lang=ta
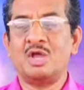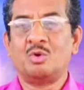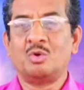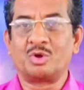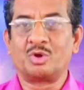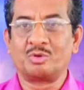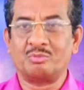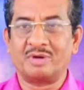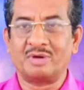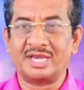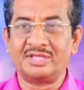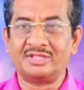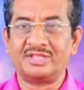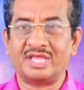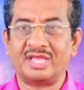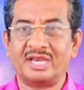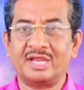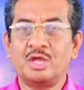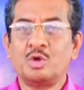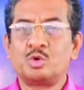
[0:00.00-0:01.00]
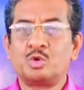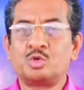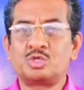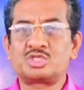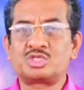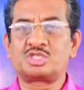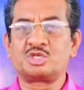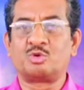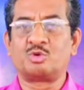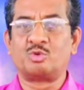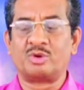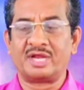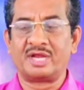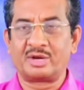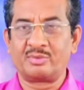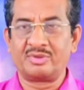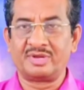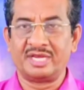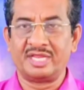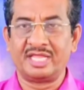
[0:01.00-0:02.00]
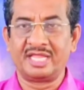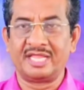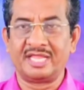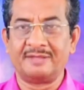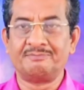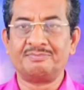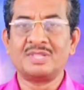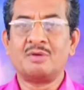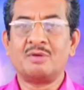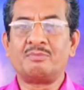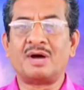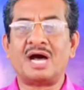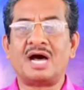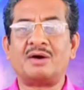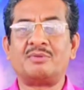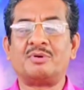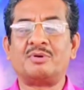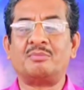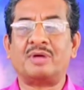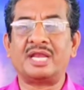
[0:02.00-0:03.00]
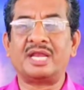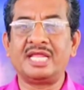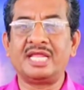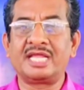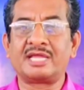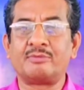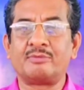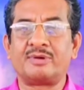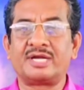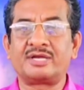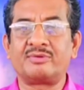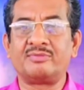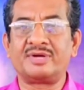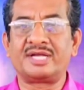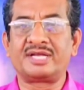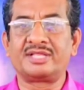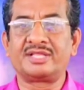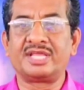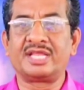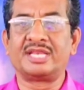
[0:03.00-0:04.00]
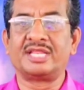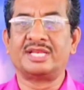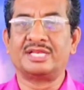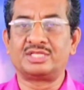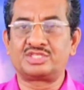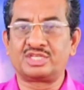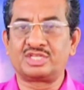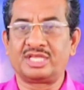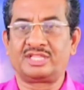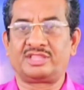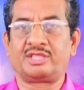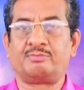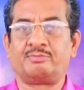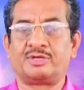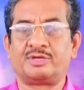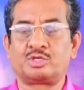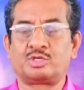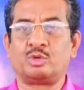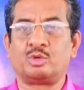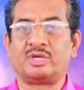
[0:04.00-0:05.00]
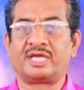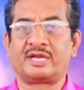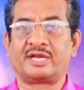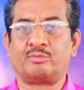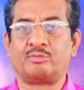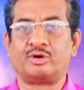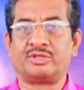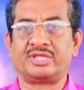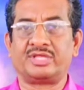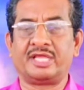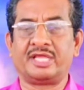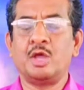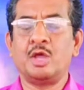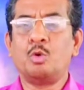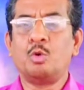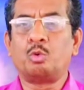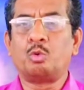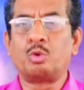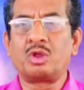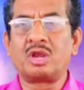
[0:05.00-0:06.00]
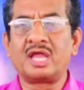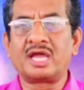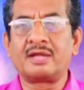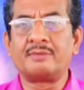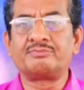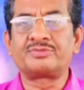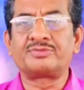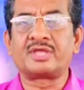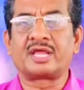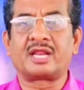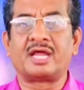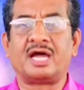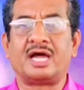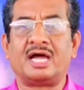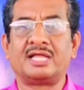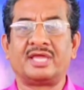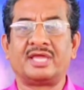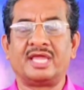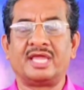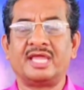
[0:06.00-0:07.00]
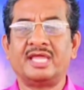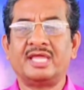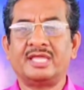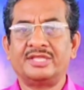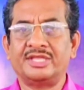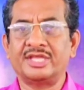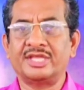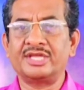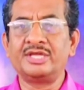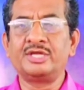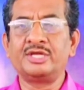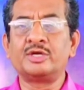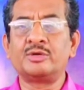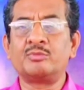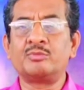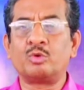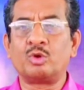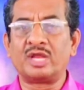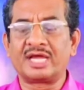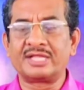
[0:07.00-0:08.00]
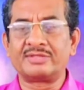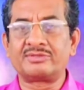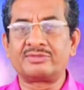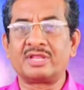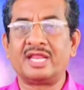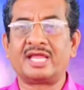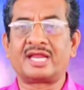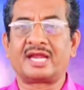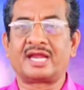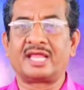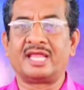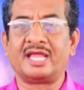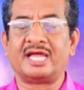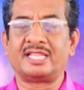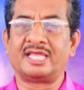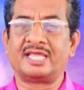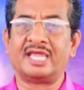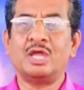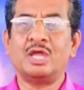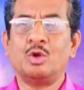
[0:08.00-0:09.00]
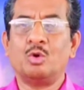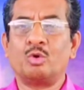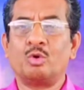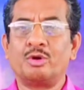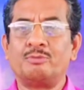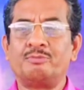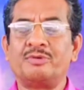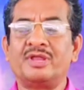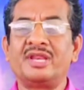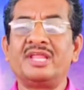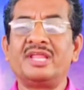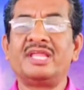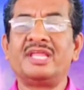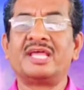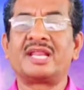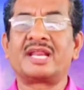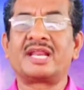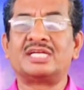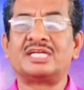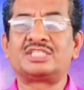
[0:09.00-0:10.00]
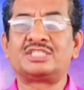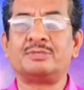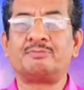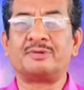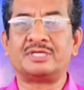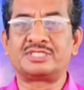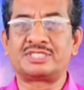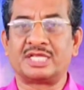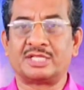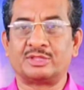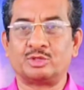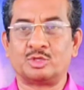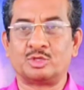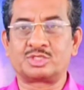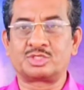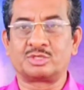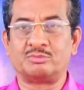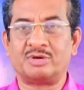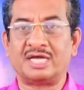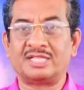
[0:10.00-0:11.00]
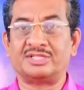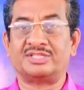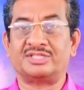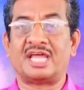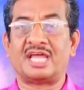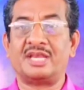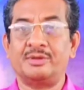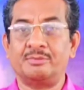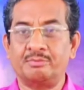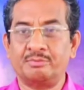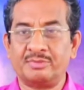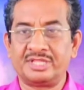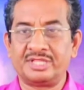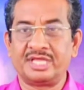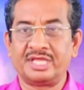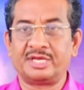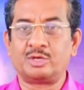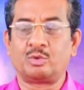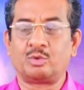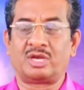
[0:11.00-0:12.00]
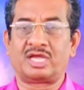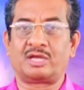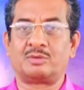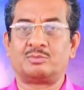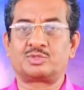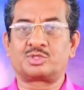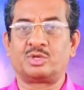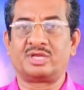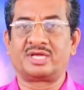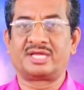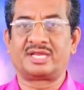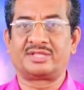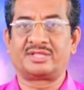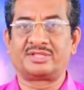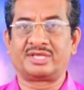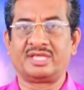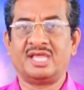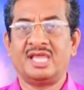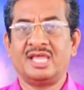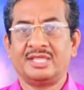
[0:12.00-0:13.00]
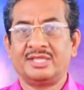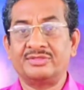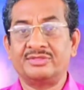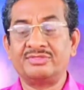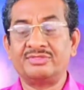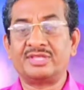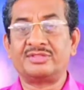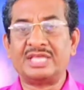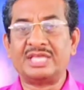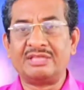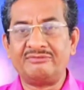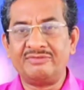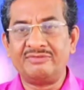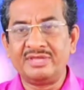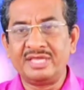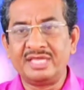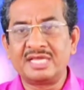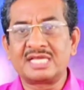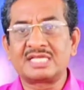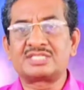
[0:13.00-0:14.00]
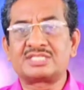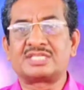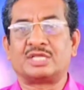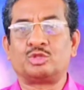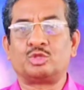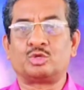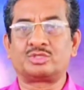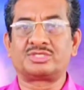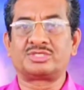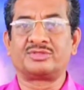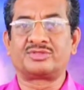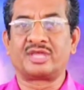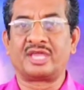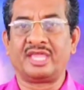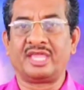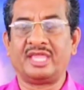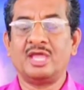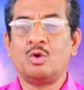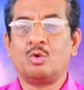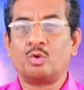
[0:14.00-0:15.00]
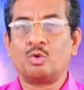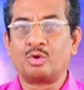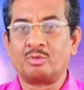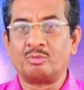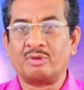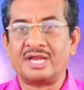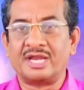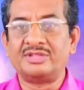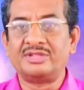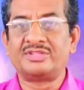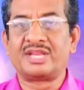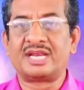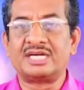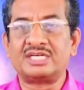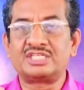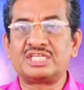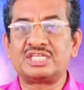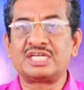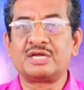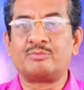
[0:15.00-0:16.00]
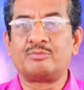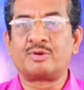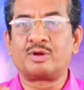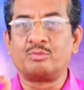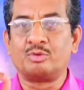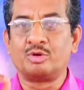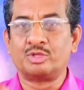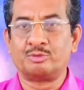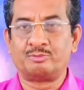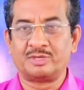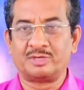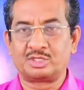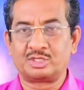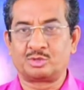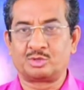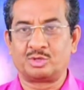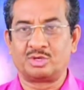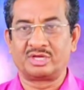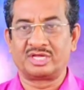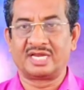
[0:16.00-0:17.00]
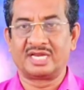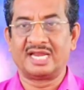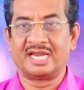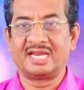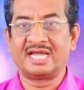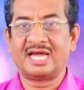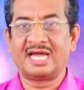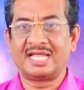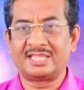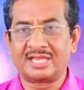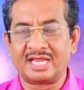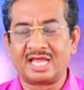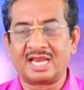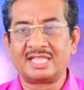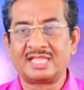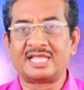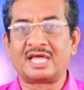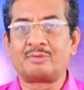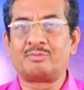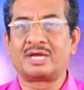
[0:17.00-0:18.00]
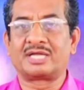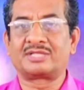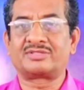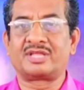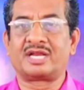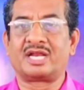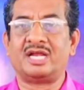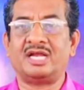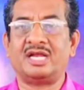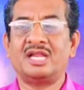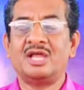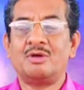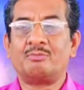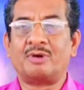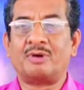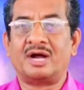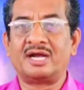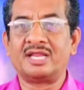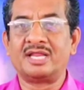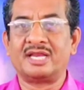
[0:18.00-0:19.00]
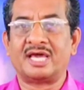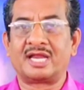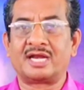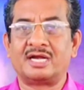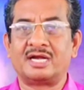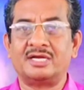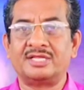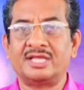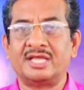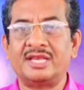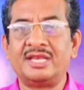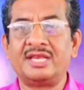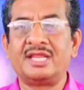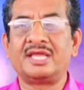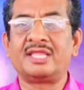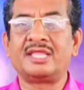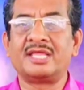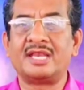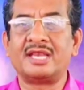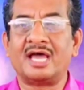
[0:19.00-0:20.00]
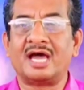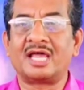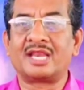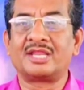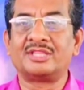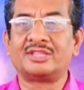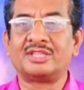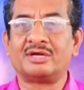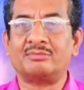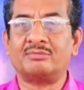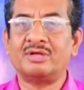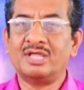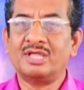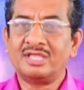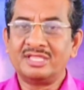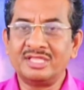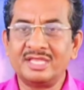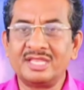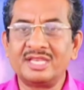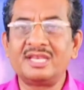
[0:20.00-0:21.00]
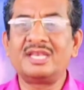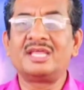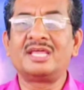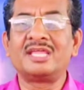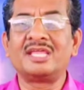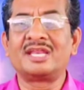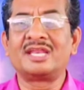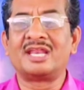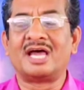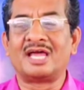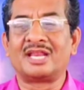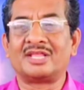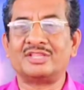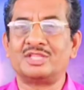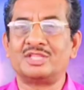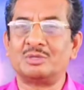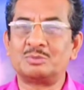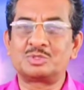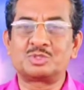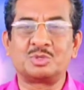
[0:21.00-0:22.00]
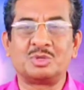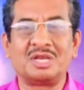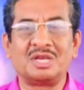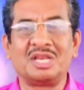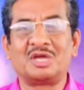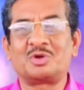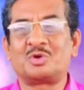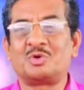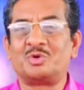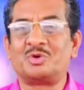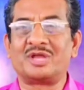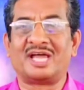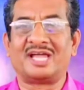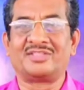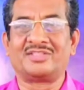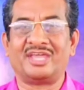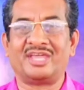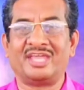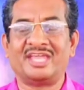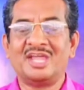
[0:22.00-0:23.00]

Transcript: ஒரு மனிதன் குற்ற உணர்வு நீங்கி பாவம் மன்னிக்கப்பட்டு விட்டது என்ற நிச்சயத்தை பெற்றுக்கொள்கிற பொழுது உலகம் தராத எங்கும் உலகத்திலே கிடையாத ஒரு பெரிய ரட்சிப்பின் சந்தோஷம் அதுதான் நிம்மதி என்று உலகம் சொல்கிறது இந்த தெய்வீக சந்தோஷத்தை ஒரு மனிதன் ரட்சிக்கப்படும் போது பெற்றுக்கொள்கிறான் அதனால தான் தான் பக்தர்கள் பாடினார்கள் என்ன என் ஆனந்தம் என்ன என் ஆனந்தம் சொல்லக்கூடாது